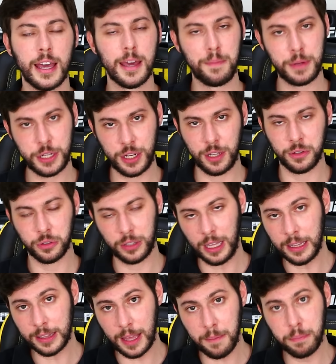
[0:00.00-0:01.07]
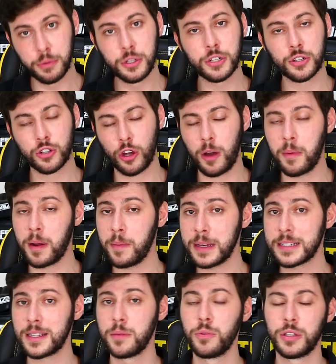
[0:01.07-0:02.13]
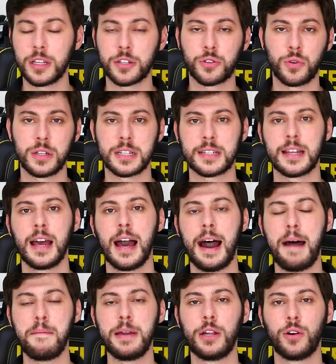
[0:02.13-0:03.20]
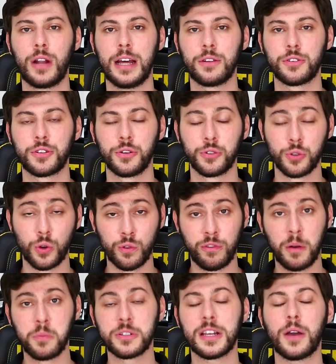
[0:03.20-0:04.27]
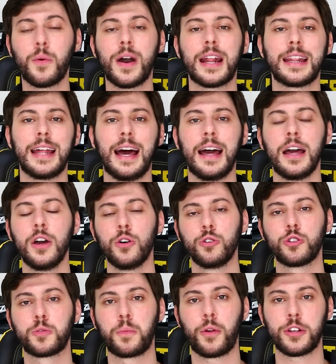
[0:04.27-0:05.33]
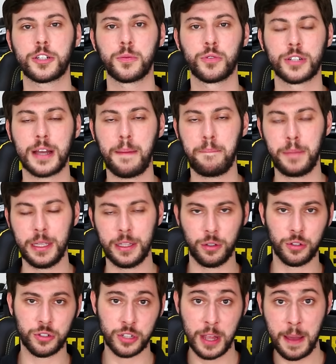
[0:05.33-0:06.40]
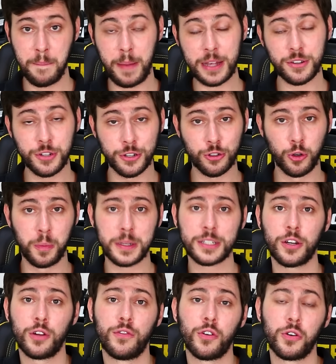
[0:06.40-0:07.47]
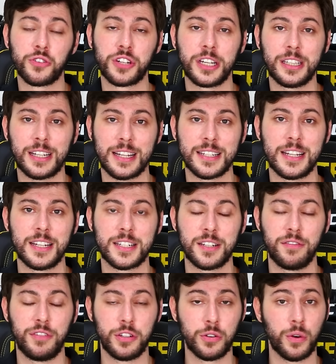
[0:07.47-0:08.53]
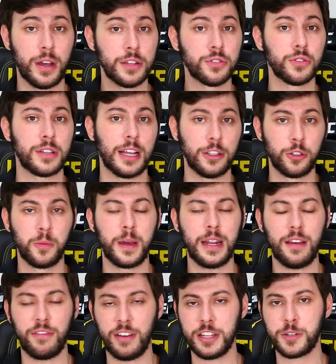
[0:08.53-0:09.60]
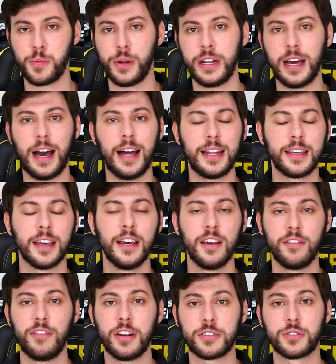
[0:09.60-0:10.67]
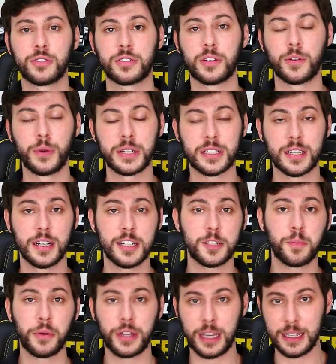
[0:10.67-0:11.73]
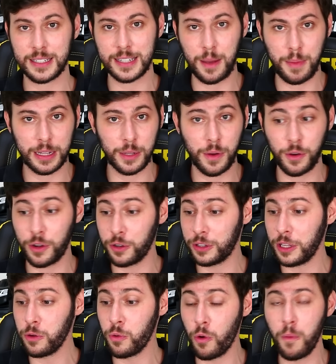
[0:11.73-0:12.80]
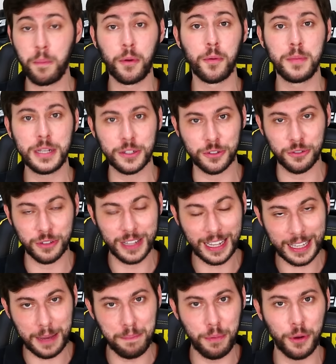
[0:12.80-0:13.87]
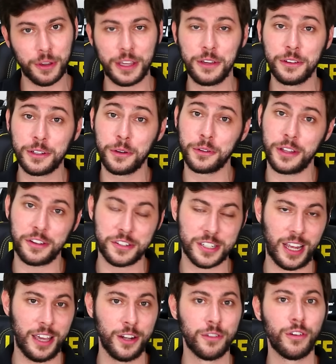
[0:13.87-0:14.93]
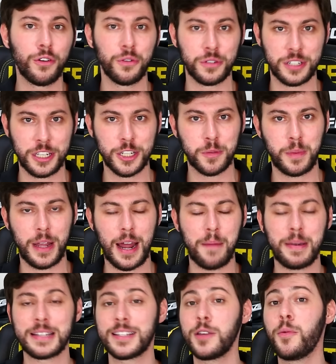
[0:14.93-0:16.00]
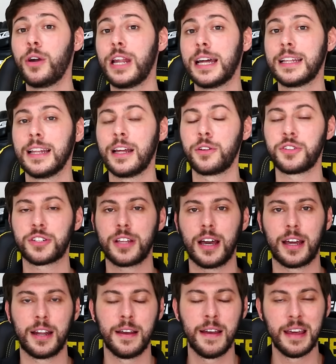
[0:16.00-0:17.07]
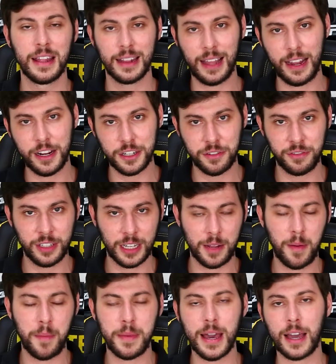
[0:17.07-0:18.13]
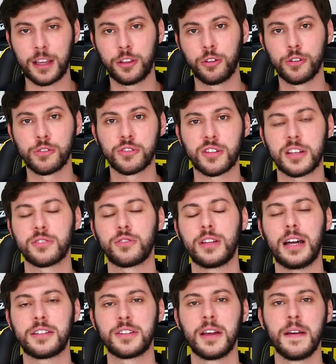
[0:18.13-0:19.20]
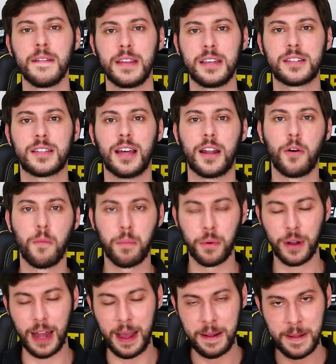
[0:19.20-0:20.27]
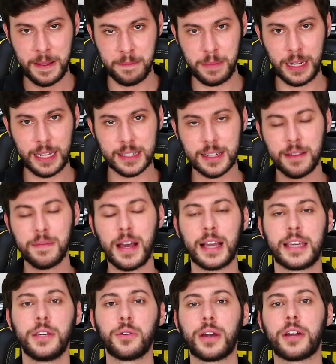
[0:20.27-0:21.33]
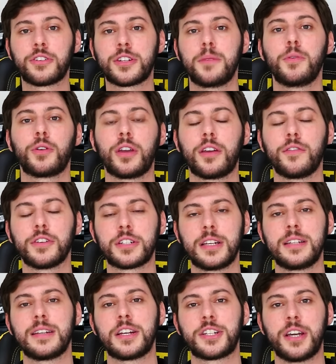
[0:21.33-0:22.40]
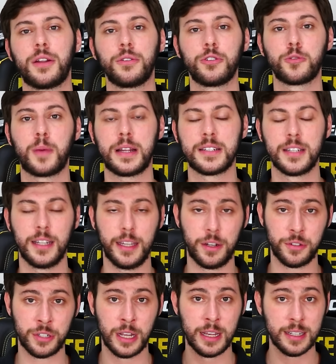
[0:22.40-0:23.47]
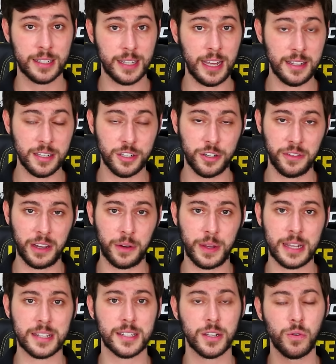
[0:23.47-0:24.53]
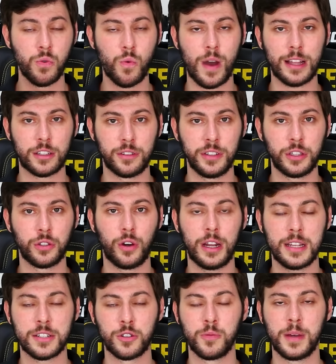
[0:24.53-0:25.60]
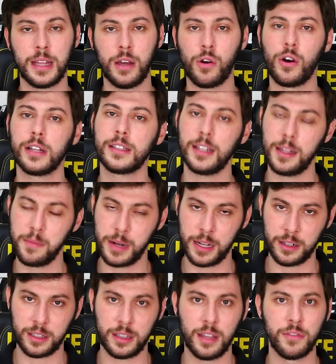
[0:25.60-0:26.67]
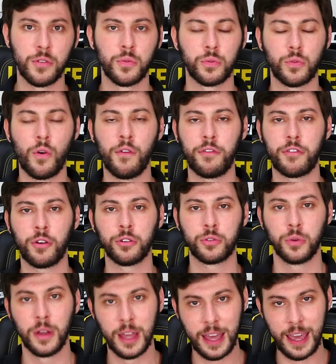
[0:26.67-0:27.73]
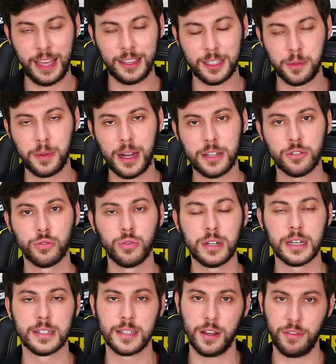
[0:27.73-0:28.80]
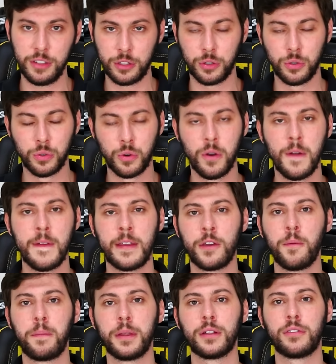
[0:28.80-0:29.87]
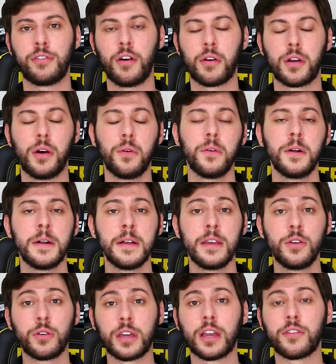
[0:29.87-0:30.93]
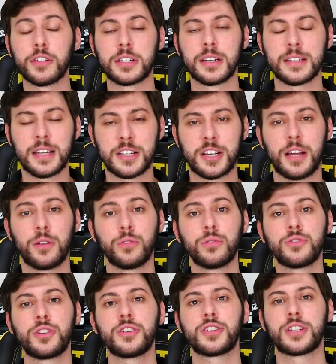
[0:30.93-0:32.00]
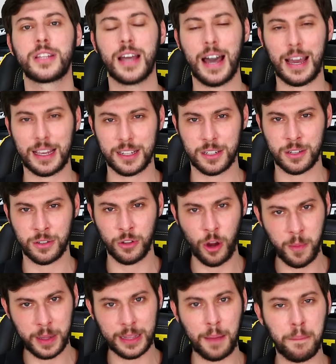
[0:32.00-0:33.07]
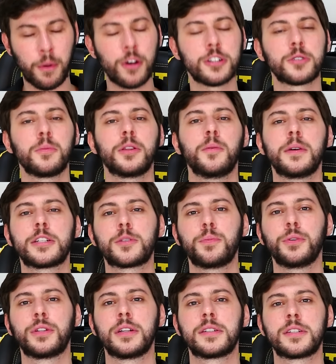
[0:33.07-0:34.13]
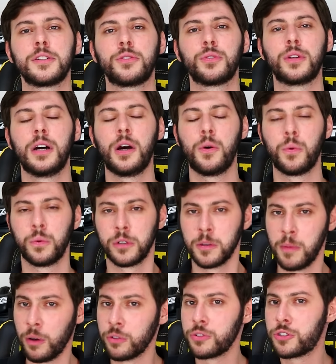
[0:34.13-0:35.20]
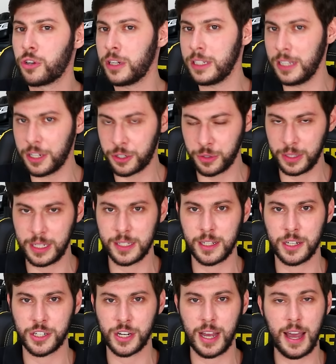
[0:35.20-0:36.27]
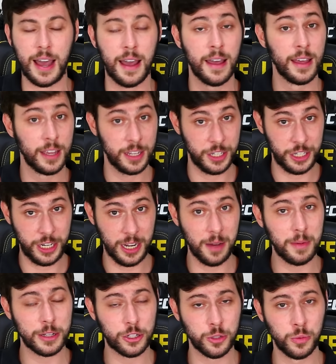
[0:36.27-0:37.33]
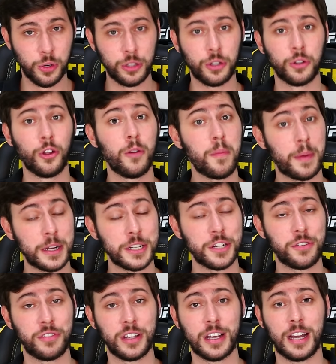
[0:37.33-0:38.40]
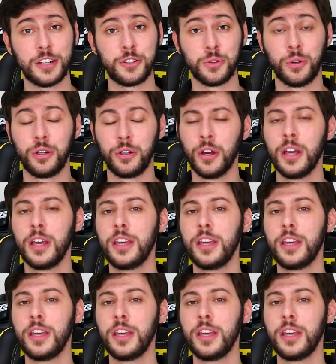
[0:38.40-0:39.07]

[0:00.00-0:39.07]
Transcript: Repetindo, tem tempo de sobra, mas tem muitas coisas a melhorar no seu jogo. Vamos aguardar os próximos capítulos. Peço desculpas que eu não vou conseguir trazer nesse vídeo o resultado do main event Brenna Allen versus Chris Curtis, porque sabadão agora eu tenho um compromisso. Daqui a pouquinho então eu tenho que sair, não vou conseguir esperar, mas dê uma olhada lá no Instagram, Laerte Viana MMA, que todos os resultados estarão por lá. Beleza? Aqui eu quero saber o que vocês acharam dos brasileiros. Seis estiveram em ação, quatro vitórias e uma derrota. Lembrando que teve um confronto entre Brazucas, né? Vitor Hugo e o Pedro Falcão. E o que vocês acharam dos destaques? Norma está próxima de uma disputa de cinturão, o irmão do Johnny deixou a desejar. Jean Matsumoto é o nome para a gente ficar de olho.